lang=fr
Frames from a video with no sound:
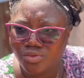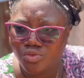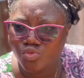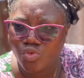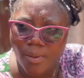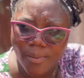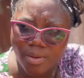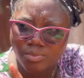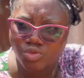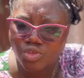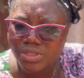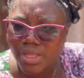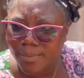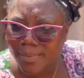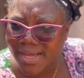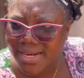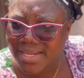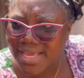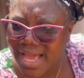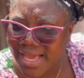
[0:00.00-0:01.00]
Toi-même, tu t'es
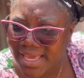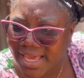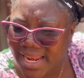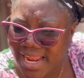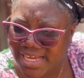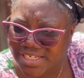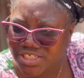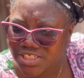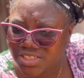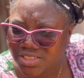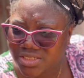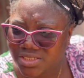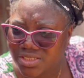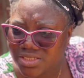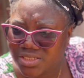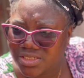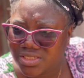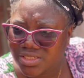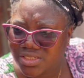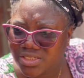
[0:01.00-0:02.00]
marié à quel âge
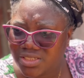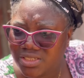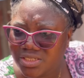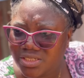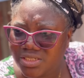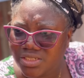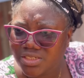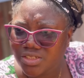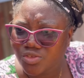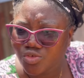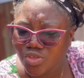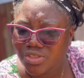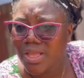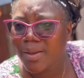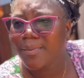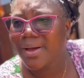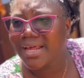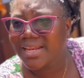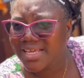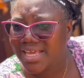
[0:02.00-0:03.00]
Tu t'es
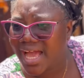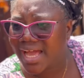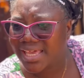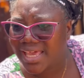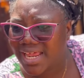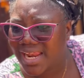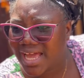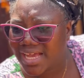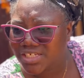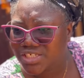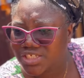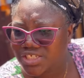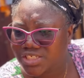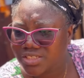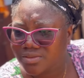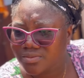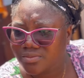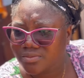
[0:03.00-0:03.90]
marié à quel âge